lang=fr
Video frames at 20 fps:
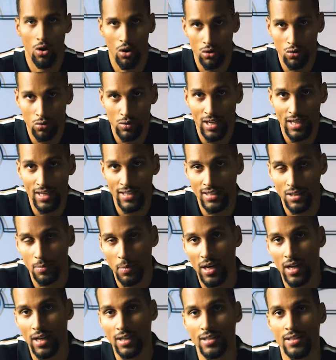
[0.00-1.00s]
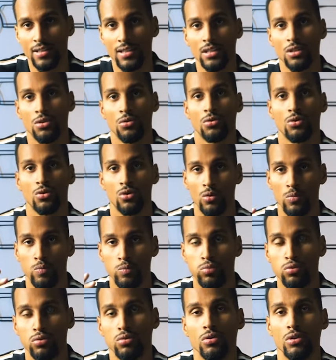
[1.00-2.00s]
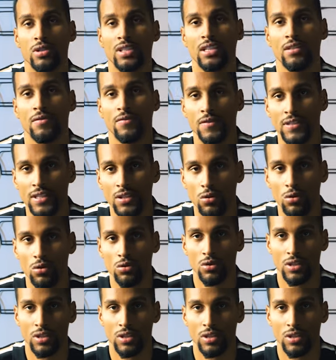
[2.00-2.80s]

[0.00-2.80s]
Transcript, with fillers: En tout cas, n'hésite pas à rester jusqu'au bout de cette vidéo,